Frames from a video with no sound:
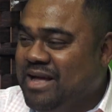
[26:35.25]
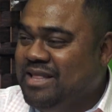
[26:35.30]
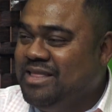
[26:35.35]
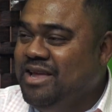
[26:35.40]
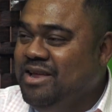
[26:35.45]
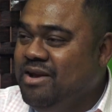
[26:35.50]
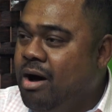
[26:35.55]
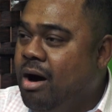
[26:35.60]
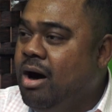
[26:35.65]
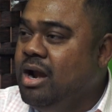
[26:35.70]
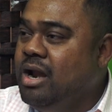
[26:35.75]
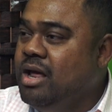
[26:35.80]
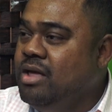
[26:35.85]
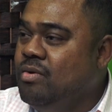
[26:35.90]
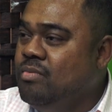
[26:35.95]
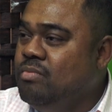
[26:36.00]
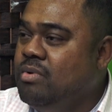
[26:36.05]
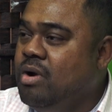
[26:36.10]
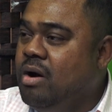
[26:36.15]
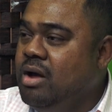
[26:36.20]
mà thì đó là
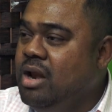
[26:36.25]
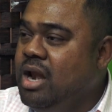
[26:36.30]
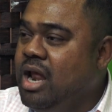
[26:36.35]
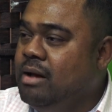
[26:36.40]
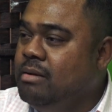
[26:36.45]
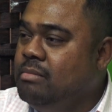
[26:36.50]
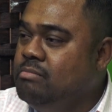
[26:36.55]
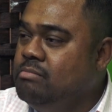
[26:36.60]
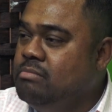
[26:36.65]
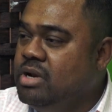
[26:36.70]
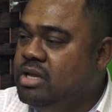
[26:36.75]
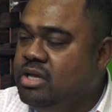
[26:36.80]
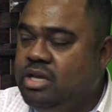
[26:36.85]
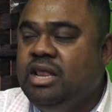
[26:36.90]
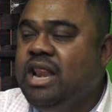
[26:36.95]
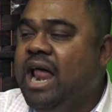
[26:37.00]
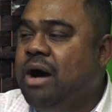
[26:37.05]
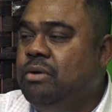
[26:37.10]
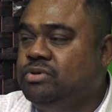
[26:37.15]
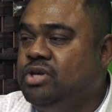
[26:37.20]
dũng nói là mình
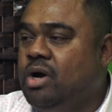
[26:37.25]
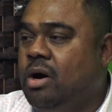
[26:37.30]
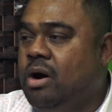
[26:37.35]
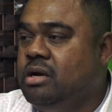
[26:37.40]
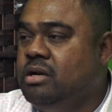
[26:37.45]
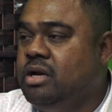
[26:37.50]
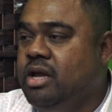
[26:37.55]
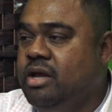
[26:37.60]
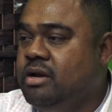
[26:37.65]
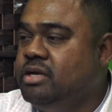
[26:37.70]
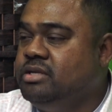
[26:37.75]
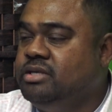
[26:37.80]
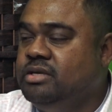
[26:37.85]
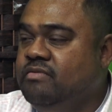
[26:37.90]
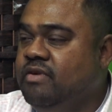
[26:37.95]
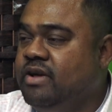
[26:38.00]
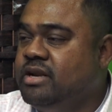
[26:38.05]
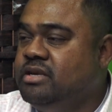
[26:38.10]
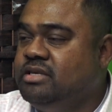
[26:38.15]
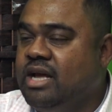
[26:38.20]
chỉ đau xót khi cái
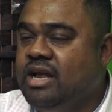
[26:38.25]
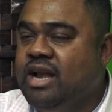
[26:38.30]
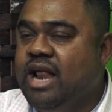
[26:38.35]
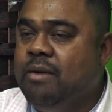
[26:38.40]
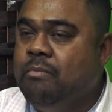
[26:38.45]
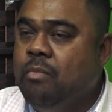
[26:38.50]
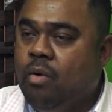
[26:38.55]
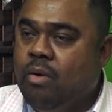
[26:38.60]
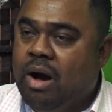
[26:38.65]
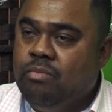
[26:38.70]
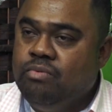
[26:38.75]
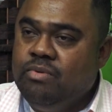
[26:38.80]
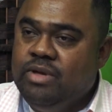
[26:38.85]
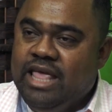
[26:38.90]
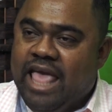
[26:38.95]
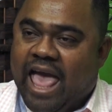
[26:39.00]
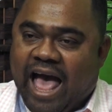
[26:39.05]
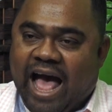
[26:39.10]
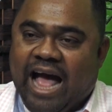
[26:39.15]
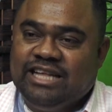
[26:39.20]
sự việc nó xảy ra một
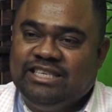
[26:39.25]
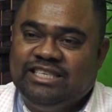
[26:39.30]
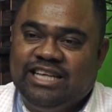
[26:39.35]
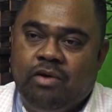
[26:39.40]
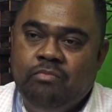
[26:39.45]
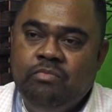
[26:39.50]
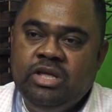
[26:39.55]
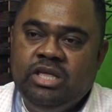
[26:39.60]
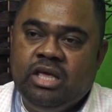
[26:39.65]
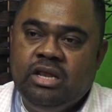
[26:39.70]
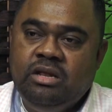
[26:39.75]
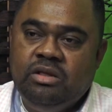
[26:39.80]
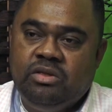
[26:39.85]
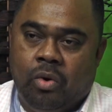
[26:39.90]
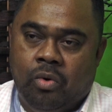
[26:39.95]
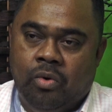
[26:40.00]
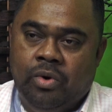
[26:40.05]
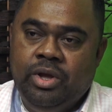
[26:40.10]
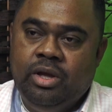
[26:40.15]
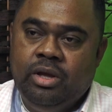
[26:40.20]
ông già 69
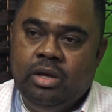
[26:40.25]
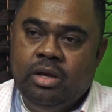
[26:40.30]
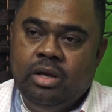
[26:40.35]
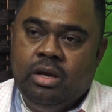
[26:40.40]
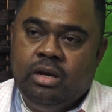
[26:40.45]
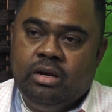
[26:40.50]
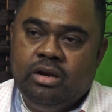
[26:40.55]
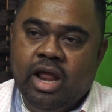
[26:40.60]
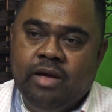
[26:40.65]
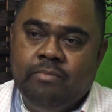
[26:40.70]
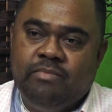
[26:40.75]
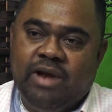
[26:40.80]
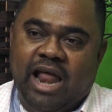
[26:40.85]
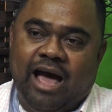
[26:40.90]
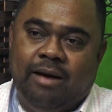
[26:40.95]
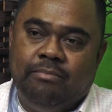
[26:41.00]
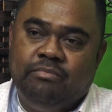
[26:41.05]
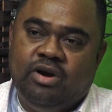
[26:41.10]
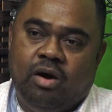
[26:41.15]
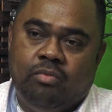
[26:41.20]
tuổi điềm
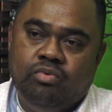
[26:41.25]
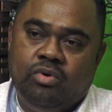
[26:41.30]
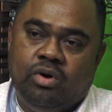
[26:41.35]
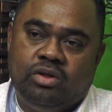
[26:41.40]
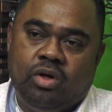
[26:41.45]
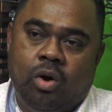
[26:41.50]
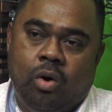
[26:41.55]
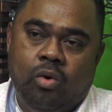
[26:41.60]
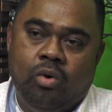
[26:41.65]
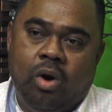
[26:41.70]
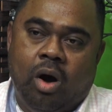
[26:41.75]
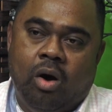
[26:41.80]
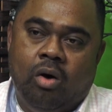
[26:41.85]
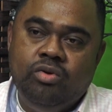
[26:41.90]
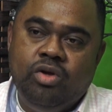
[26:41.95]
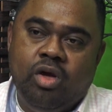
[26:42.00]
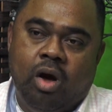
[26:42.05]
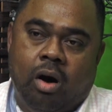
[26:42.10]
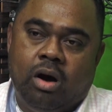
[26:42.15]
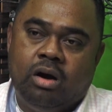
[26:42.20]
đạm không có thô lỗ
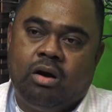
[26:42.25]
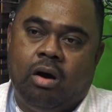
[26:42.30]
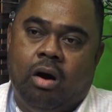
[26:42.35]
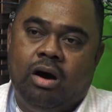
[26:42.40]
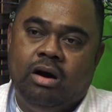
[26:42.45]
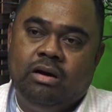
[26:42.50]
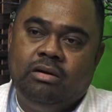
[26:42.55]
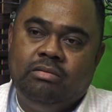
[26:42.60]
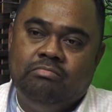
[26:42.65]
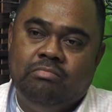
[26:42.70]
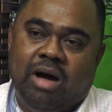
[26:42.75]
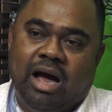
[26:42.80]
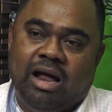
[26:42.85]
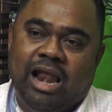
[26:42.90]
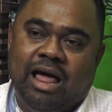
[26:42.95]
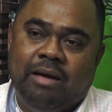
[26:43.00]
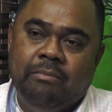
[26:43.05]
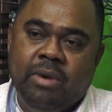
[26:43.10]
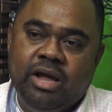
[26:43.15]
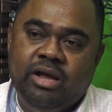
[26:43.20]
nhỏ con mà
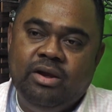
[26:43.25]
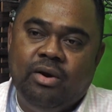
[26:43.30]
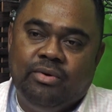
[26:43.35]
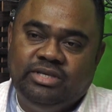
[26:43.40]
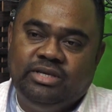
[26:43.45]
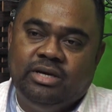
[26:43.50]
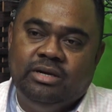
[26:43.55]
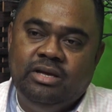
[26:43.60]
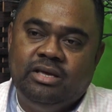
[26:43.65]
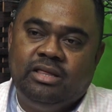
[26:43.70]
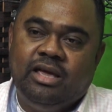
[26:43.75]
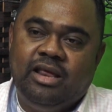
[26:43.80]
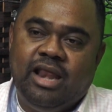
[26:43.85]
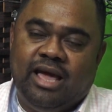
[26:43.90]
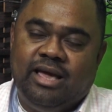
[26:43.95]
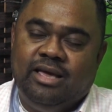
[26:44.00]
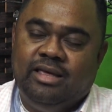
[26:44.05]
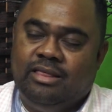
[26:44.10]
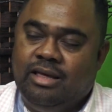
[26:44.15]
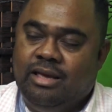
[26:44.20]
lại bị đối xử như thế
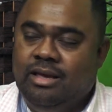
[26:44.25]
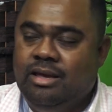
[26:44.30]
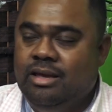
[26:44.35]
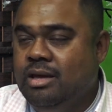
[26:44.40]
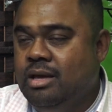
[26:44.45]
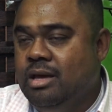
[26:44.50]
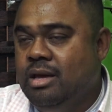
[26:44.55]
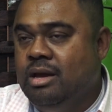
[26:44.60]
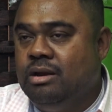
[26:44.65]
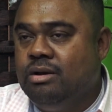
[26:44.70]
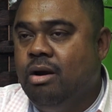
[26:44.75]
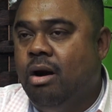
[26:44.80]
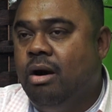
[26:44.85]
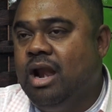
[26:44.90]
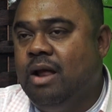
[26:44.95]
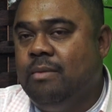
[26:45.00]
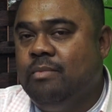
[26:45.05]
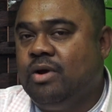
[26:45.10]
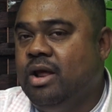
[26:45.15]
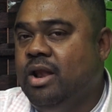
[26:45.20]
này thì đó
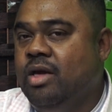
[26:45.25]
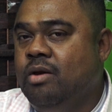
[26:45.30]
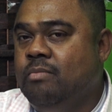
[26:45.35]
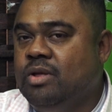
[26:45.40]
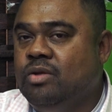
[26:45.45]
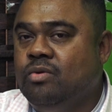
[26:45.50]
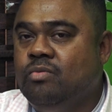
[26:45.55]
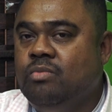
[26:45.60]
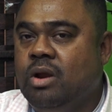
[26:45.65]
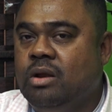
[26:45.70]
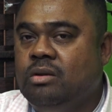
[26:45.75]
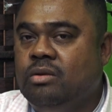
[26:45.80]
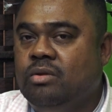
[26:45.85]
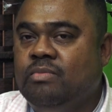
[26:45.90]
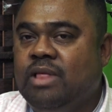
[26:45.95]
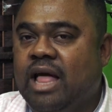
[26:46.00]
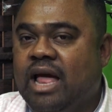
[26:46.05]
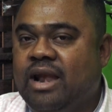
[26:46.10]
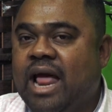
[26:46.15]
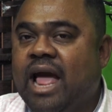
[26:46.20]
là một cái điều mà chúng ta,
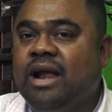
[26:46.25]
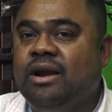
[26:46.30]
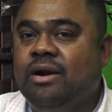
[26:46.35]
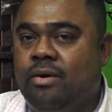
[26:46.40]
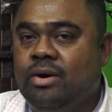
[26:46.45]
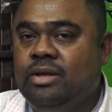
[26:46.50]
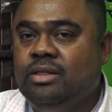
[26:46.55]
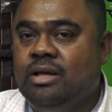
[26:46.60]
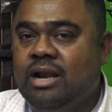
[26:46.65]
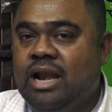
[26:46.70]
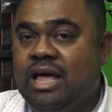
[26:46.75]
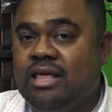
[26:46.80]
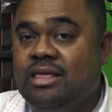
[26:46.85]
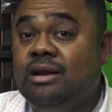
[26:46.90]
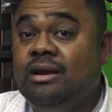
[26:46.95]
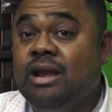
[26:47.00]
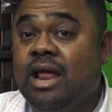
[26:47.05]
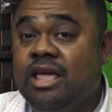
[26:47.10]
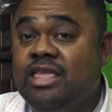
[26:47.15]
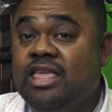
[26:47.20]
chúng ta đang nói tới là
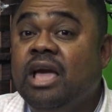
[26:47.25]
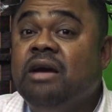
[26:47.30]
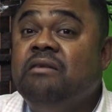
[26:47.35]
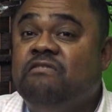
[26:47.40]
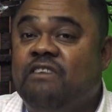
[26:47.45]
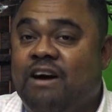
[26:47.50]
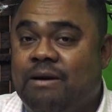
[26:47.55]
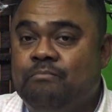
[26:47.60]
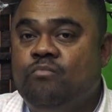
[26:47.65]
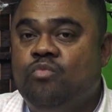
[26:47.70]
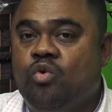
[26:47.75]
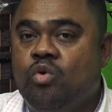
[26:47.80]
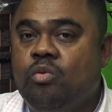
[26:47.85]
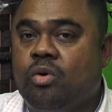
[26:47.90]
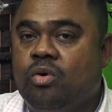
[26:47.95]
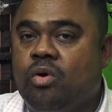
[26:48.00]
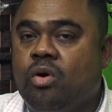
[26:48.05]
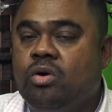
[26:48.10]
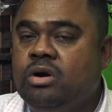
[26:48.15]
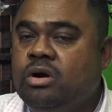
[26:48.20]
vấn đề nhân phẩm của
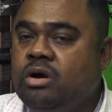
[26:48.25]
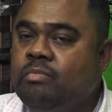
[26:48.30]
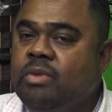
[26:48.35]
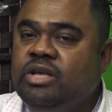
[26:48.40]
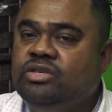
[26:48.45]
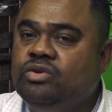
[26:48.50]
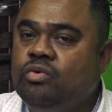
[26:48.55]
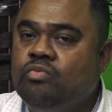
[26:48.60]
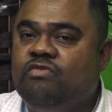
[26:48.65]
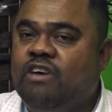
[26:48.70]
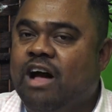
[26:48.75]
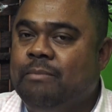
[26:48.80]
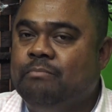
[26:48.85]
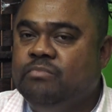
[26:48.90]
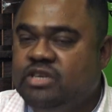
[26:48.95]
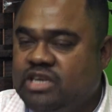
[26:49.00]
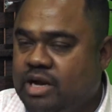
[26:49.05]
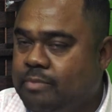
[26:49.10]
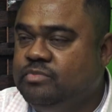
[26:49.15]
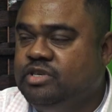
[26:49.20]
một con người bị xúc phạm
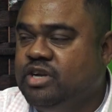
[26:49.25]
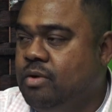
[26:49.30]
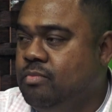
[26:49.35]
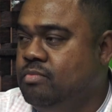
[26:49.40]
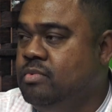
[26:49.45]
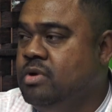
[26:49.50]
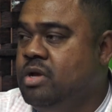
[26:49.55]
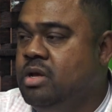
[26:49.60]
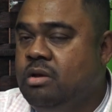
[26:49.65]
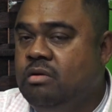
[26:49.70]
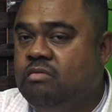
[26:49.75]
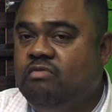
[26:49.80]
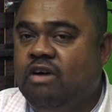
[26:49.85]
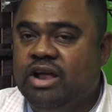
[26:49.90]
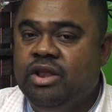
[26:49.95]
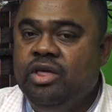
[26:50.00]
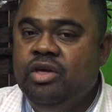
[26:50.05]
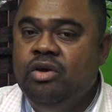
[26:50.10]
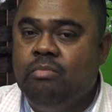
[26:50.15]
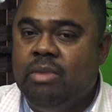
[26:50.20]
trầm trọng
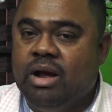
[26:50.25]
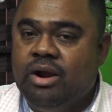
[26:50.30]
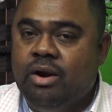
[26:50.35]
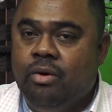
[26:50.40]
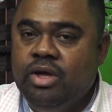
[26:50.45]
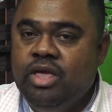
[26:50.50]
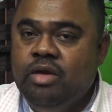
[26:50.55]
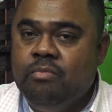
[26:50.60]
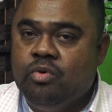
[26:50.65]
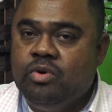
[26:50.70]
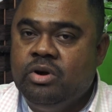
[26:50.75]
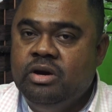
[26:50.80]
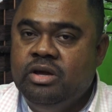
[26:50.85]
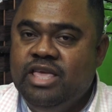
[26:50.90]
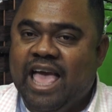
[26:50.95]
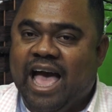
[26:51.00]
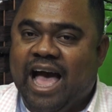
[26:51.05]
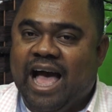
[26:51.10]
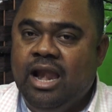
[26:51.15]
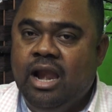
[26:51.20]
và nếu mà đối với một người
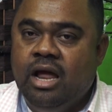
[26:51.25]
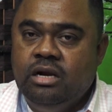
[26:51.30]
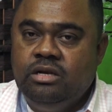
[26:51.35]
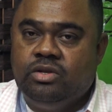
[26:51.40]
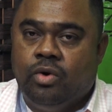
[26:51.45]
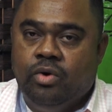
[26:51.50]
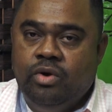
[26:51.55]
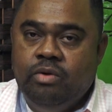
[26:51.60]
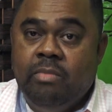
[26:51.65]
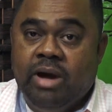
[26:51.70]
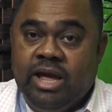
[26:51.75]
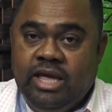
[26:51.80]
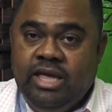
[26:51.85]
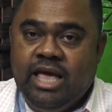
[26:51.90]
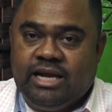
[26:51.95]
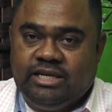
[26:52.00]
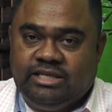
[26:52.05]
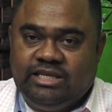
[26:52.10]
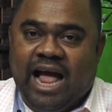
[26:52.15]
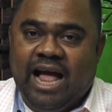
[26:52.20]
già lớn tuổi mỹ
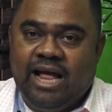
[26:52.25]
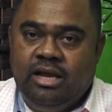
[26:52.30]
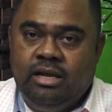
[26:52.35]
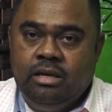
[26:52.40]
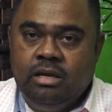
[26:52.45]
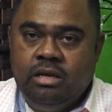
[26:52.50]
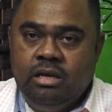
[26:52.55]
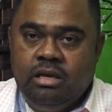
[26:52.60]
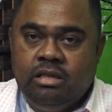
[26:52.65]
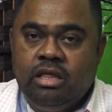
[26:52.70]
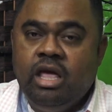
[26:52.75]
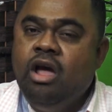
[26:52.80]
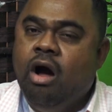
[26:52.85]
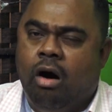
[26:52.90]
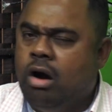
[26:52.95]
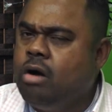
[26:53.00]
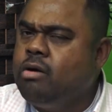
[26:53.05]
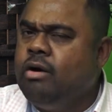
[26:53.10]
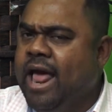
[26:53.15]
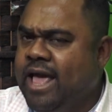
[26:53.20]
da trắng thì
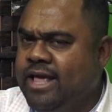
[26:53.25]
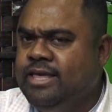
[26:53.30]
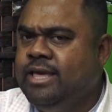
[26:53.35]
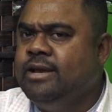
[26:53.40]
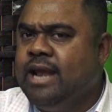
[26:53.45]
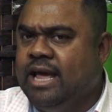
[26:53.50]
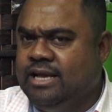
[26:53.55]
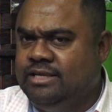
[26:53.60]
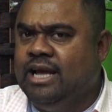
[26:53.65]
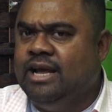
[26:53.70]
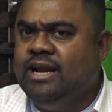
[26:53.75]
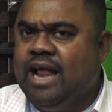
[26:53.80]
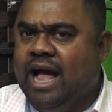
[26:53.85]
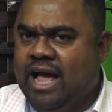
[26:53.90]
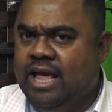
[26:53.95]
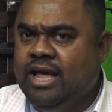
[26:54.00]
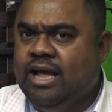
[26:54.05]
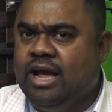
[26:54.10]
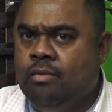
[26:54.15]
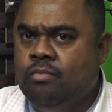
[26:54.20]
họ có để chuyện này xảy ra
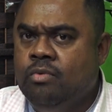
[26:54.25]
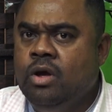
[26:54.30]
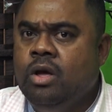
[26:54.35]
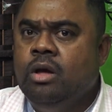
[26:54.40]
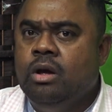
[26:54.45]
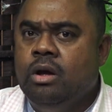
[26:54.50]
hay không